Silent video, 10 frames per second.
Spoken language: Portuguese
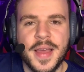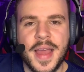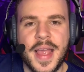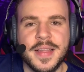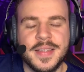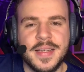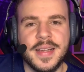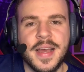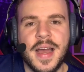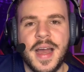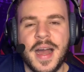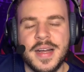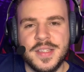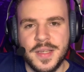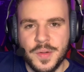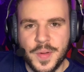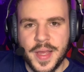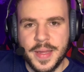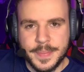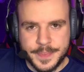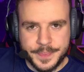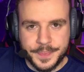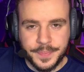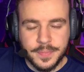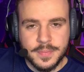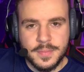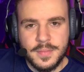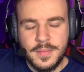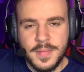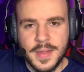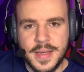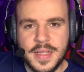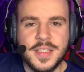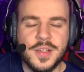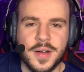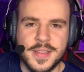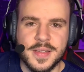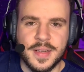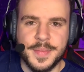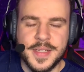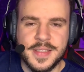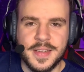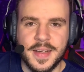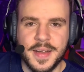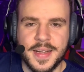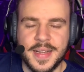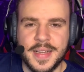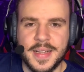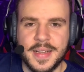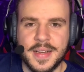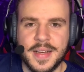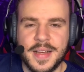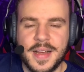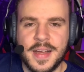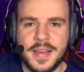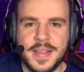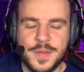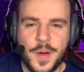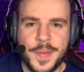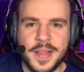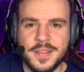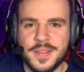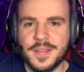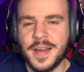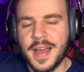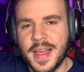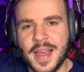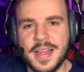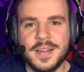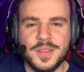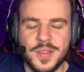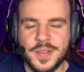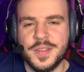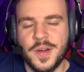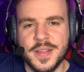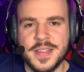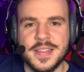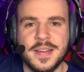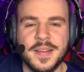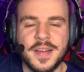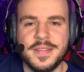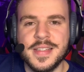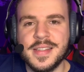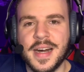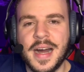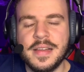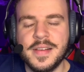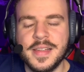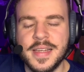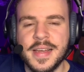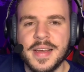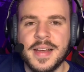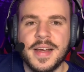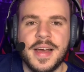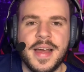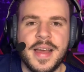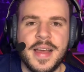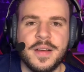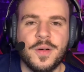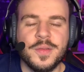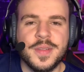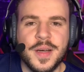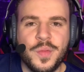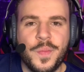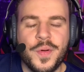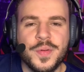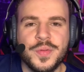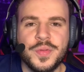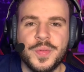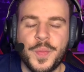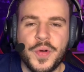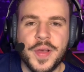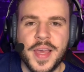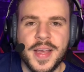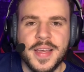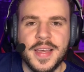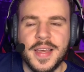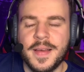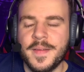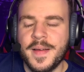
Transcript: entre a Jean Grey e Scott Summers, né? É, Nesse momento, ele, Scott está sendo entrevistado ali, é, contando um pouco do porquê que.